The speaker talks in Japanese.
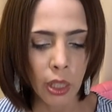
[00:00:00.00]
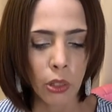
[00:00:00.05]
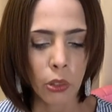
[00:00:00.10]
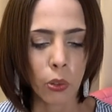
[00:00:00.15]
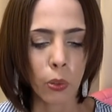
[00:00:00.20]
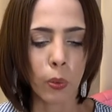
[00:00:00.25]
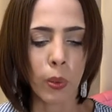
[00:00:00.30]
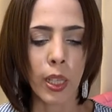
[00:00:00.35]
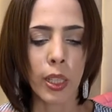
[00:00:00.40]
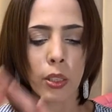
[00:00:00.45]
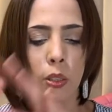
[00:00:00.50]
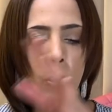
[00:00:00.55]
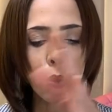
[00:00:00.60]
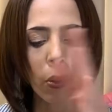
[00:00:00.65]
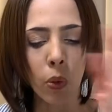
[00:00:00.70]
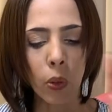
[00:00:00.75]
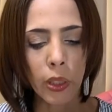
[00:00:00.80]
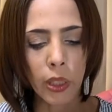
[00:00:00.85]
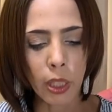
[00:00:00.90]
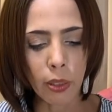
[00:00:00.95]
要は
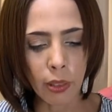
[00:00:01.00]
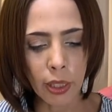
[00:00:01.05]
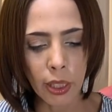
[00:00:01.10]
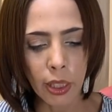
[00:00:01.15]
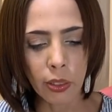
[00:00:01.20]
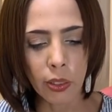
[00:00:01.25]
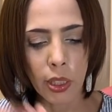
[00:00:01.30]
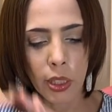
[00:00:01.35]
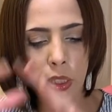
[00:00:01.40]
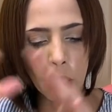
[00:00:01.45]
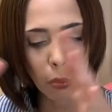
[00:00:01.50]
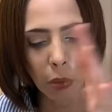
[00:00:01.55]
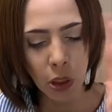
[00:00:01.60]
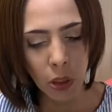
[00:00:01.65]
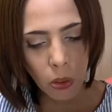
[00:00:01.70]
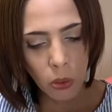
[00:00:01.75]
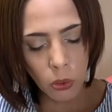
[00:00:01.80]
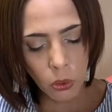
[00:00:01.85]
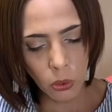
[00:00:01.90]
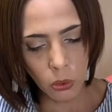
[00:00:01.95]
総意ではなくて、自
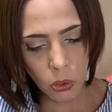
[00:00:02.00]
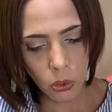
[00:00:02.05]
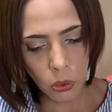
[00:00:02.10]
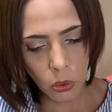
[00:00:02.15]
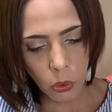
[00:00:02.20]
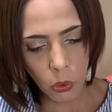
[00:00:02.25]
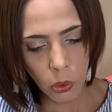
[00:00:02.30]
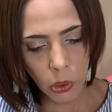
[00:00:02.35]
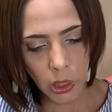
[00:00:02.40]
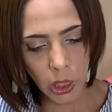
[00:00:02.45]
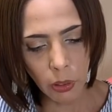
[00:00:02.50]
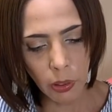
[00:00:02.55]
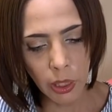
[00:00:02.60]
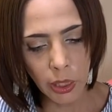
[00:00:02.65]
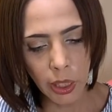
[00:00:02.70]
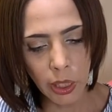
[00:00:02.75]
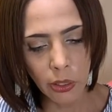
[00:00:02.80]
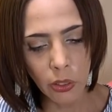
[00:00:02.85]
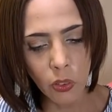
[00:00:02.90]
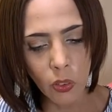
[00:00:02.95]
民党の総意では
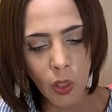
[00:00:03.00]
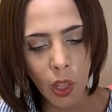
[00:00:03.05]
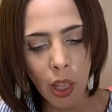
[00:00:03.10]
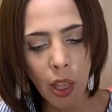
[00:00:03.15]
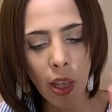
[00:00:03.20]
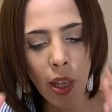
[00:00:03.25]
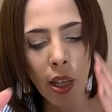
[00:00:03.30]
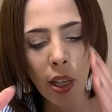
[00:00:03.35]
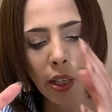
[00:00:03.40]
なくて、